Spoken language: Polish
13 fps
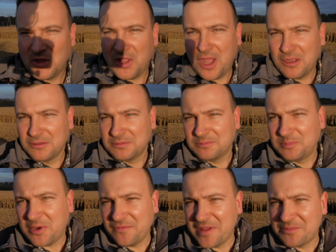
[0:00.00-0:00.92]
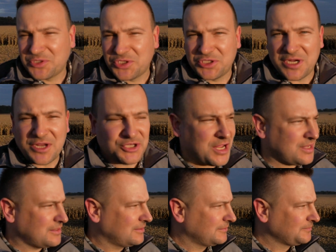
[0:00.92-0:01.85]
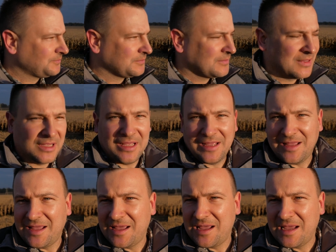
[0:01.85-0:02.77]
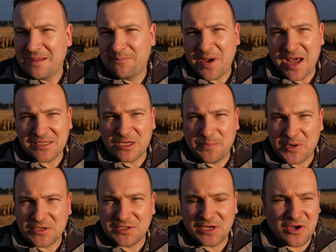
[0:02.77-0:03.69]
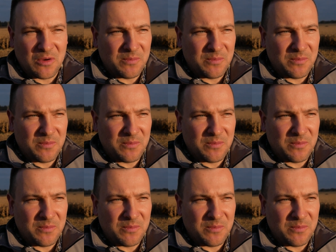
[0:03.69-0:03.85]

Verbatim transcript: No, powiem szczerze, e, bardzo prosty